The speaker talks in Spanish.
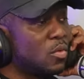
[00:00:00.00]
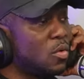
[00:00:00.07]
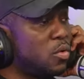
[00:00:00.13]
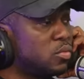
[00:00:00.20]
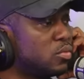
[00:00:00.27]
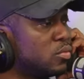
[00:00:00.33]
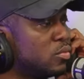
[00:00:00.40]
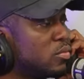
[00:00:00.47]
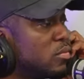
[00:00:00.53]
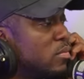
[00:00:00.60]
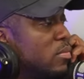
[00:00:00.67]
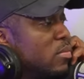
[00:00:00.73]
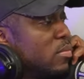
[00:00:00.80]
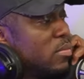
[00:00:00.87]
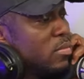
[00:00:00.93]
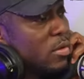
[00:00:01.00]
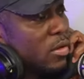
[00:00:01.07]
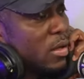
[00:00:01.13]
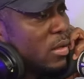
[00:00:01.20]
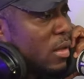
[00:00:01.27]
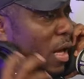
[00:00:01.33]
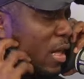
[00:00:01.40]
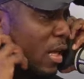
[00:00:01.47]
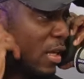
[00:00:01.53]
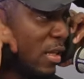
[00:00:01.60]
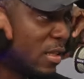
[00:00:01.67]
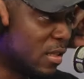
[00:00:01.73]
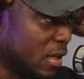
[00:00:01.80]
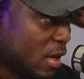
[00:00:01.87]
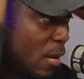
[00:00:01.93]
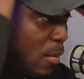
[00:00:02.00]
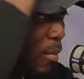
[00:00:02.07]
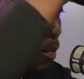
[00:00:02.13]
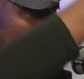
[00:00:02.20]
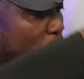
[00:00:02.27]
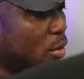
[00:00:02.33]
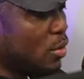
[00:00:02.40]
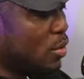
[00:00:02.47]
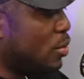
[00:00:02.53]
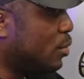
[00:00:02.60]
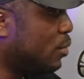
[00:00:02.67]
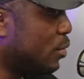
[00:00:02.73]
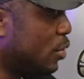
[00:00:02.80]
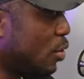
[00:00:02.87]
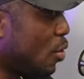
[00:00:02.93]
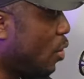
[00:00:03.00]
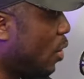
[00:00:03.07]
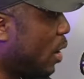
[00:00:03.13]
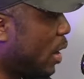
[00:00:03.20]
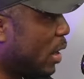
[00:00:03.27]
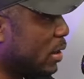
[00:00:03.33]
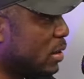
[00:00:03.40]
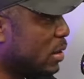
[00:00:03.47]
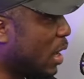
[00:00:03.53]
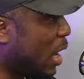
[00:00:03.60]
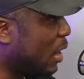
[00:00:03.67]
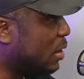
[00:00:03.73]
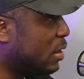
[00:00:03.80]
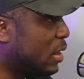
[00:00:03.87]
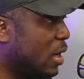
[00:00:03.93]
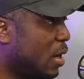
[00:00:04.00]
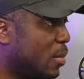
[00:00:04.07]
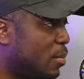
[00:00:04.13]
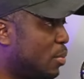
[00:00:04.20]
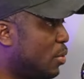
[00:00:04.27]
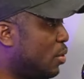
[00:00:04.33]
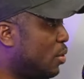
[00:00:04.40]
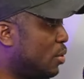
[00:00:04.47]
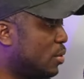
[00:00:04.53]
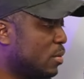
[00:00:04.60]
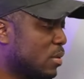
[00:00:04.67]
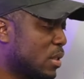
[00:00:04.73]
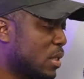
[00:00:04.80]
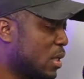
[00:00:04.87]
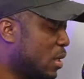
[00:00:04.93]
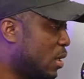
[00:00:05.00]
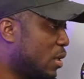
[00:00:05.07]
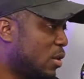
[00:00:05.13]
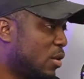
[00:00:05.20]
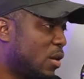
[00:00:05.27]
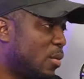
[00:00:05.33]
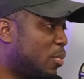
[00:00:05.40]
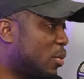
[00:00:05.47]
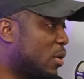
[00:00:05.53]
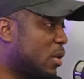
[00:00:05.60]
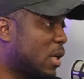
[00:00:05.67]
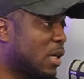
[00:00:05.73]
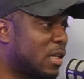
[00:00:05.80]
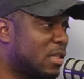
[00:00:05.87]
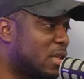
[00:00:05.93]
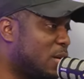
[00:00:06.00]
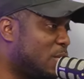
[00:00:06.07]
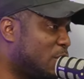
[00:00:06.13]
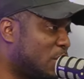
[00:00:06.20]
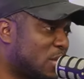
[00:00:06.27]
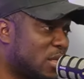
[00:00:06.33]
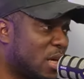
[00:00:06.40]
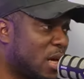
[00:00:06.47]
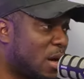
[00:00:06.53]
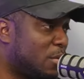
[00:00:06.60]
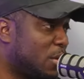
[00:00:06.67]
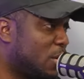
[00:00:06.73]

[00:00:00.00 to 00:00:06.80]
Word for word: Oh, a destiempo o a tiempo. No importa qué tiempo sea,